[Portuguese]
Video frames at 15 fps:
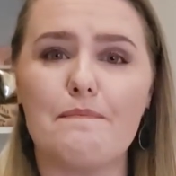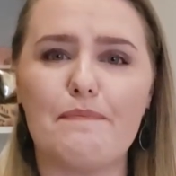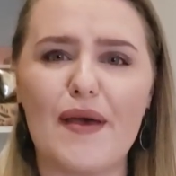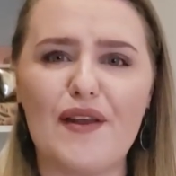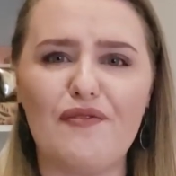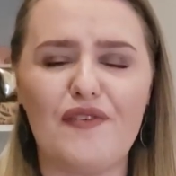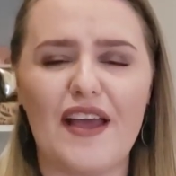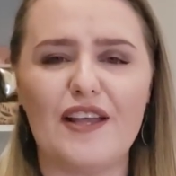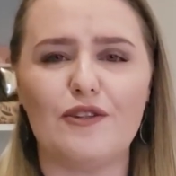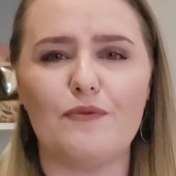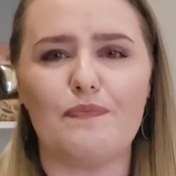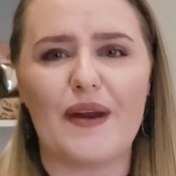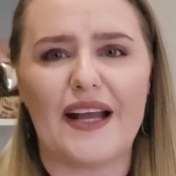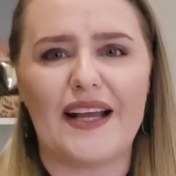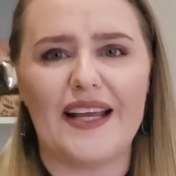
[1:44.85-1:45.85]

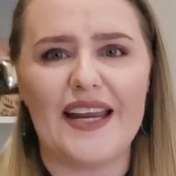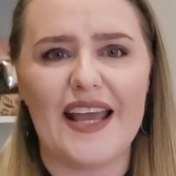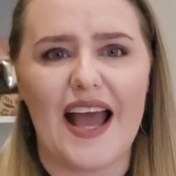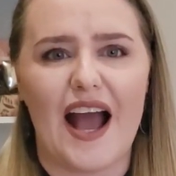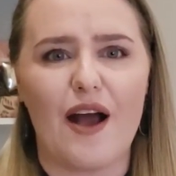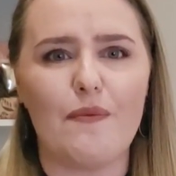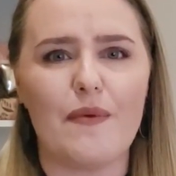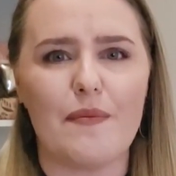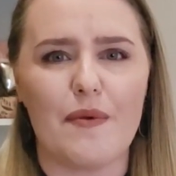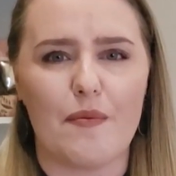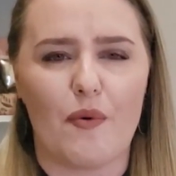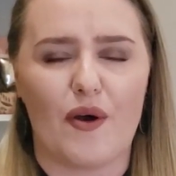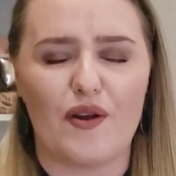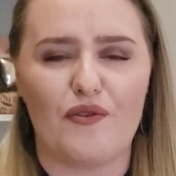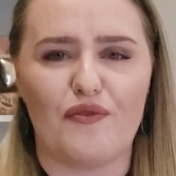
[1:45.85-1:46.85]
perfeito para criar uma
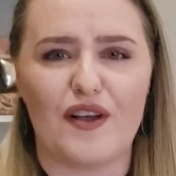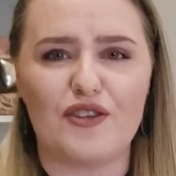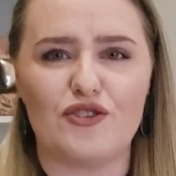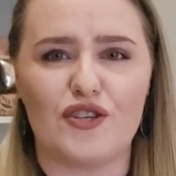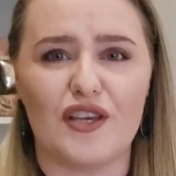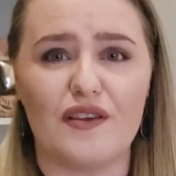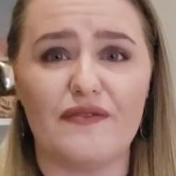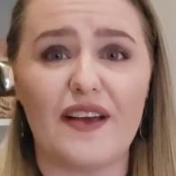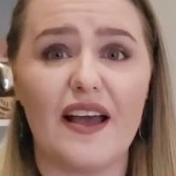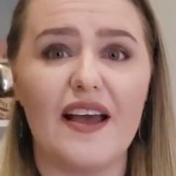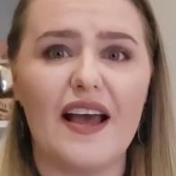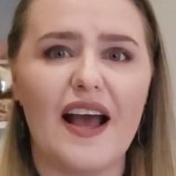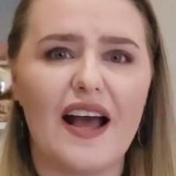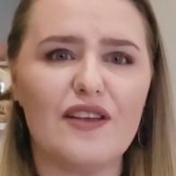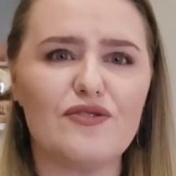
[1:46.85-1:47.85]
memória olfativa
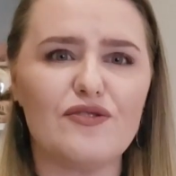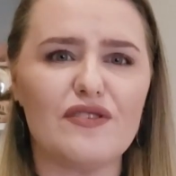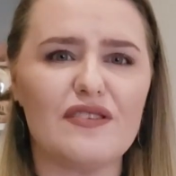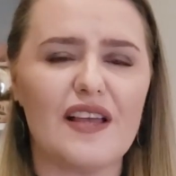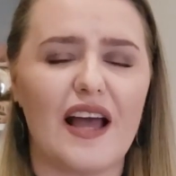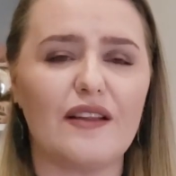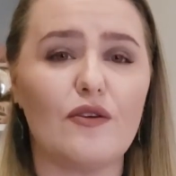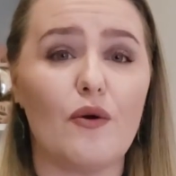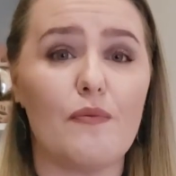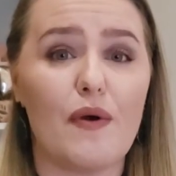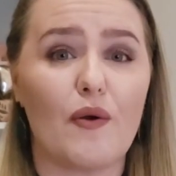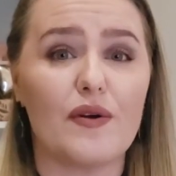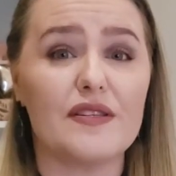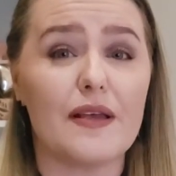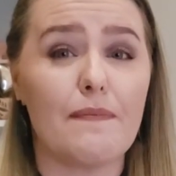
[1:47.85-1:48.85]
associada a alguma
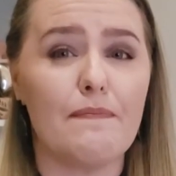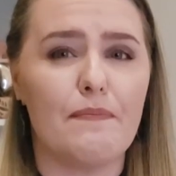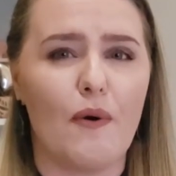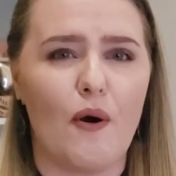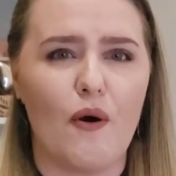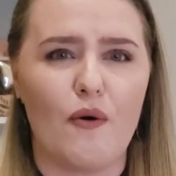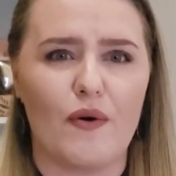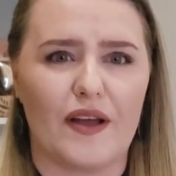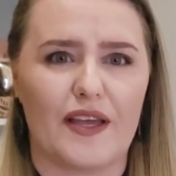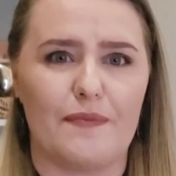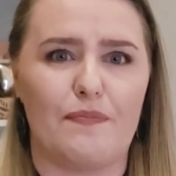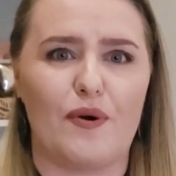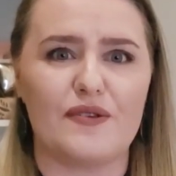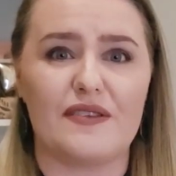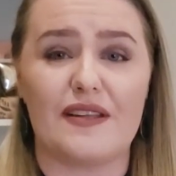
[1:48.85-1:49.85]
coisa boa que
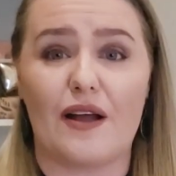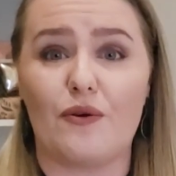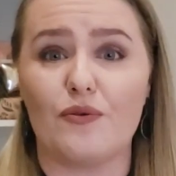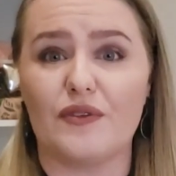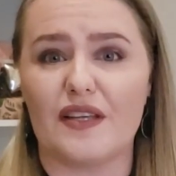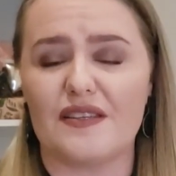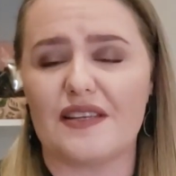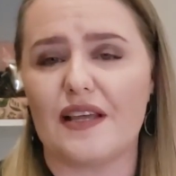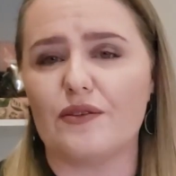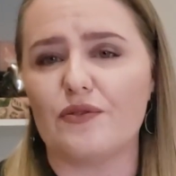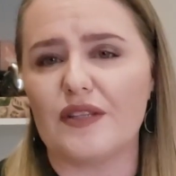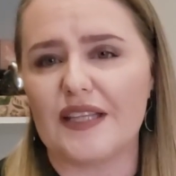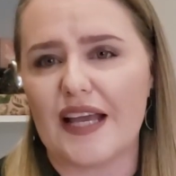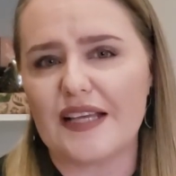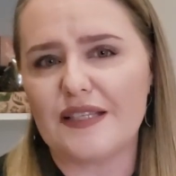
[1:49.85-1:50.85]
possa estar acontecendo
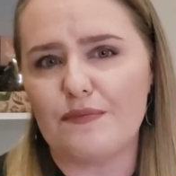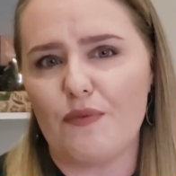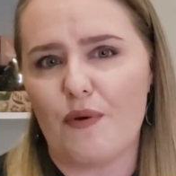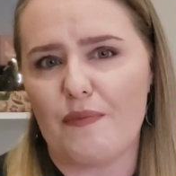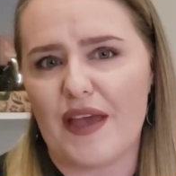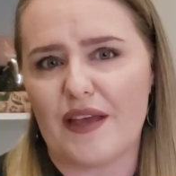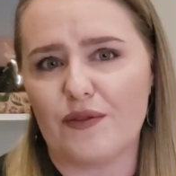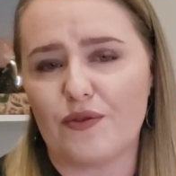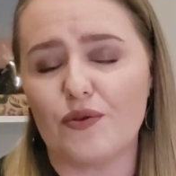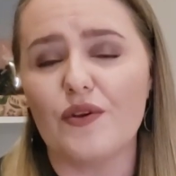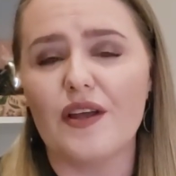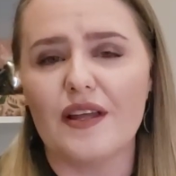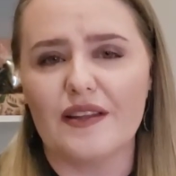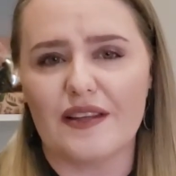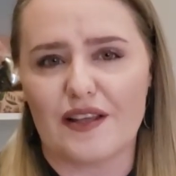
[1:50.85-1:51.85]
nesse momento
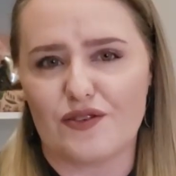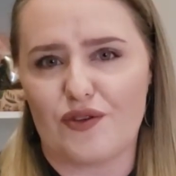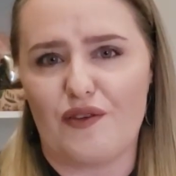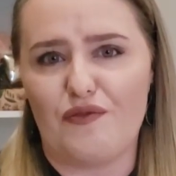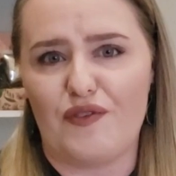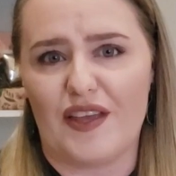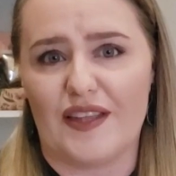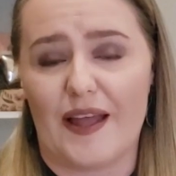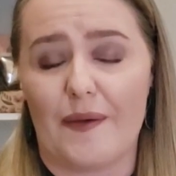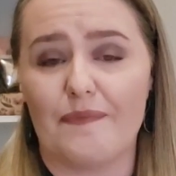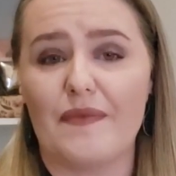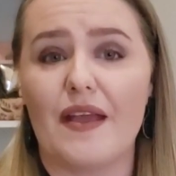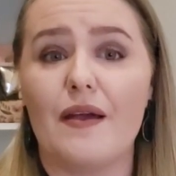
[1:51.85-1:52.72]
na sua vida.